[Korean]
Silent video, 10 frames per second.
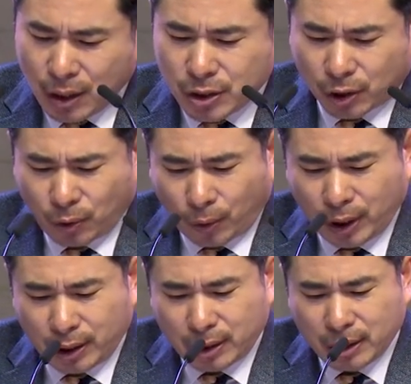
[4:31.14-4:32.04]
저는
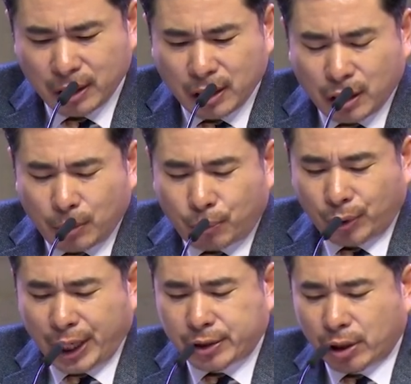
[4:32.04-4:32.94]
오늘
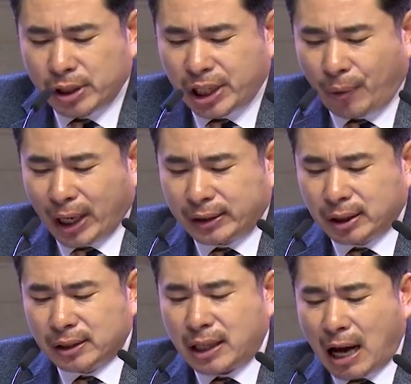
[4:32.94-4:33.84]
불의 전차와
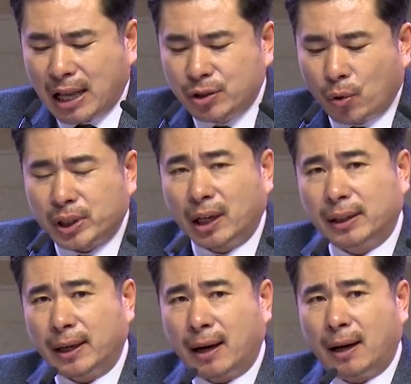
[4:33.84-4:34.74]
같은 강한 용사가
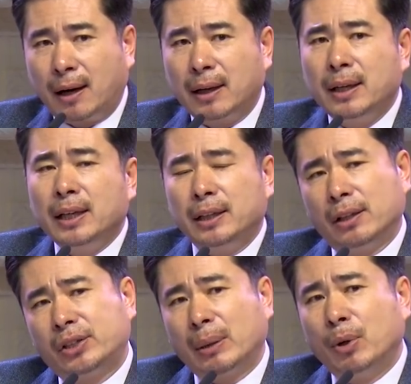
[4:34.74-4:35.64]
되라
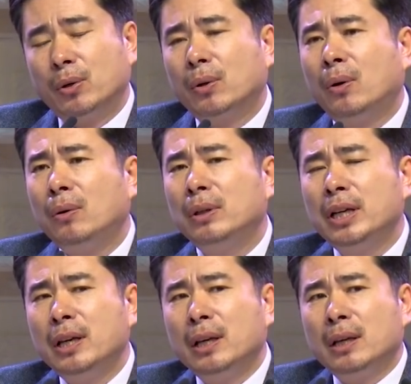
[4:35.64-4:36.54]
이런 제목으로
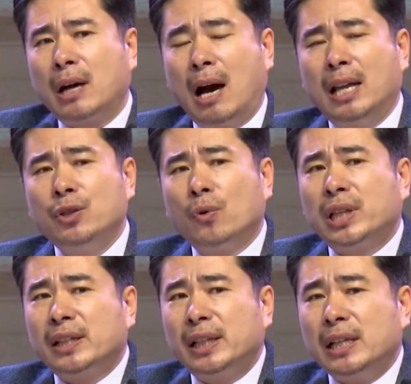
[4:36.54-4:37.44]
강한
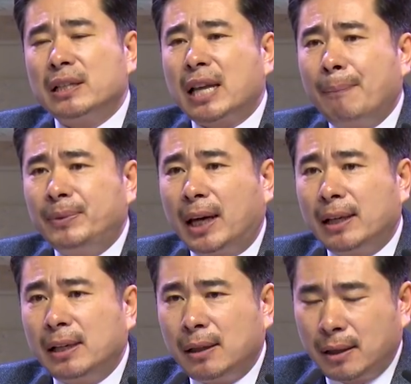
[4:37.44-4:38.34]
용사 시리즈
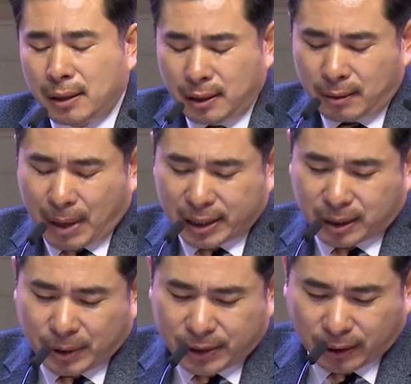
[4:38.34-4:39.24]
3탄을
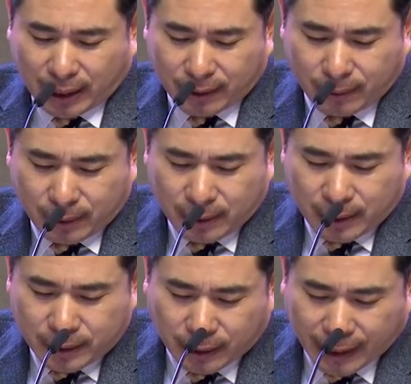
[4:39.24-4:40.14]
말씀을 전하,
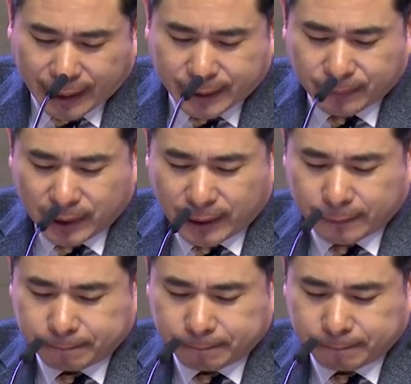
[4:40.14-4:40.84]
전하겠습니다.